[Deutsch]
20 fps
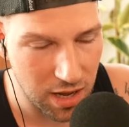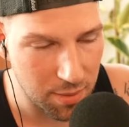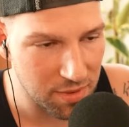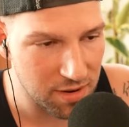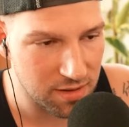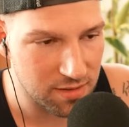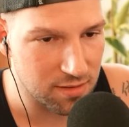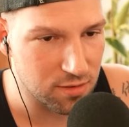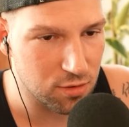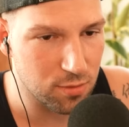kann
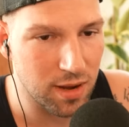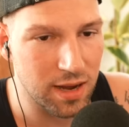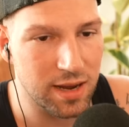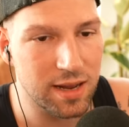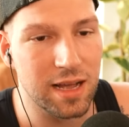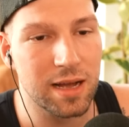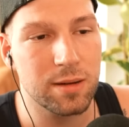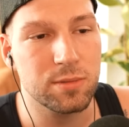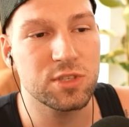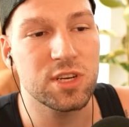man jetzt nicht über
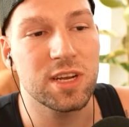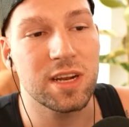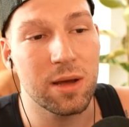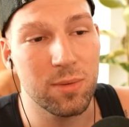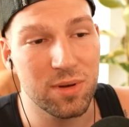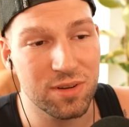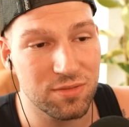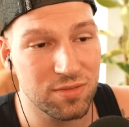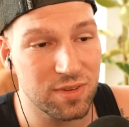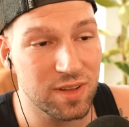einen Kamm scheren,
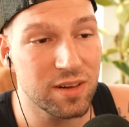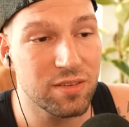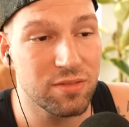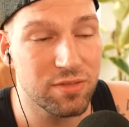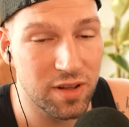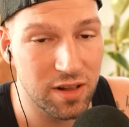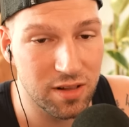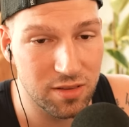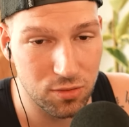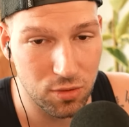aber in vielen
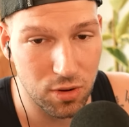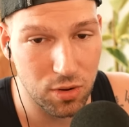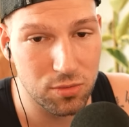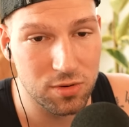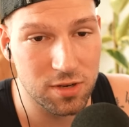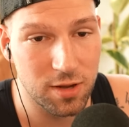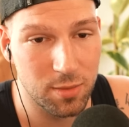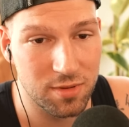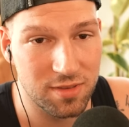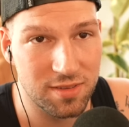Fällen sogar
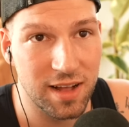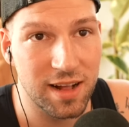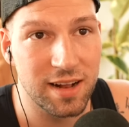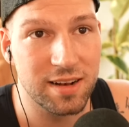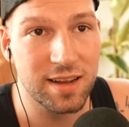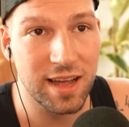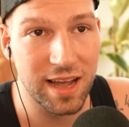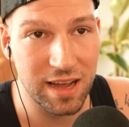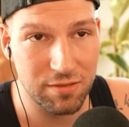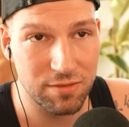
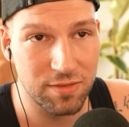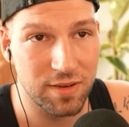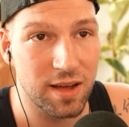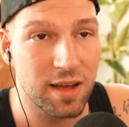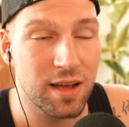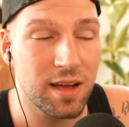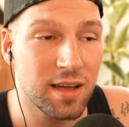unterbezahlt, einfach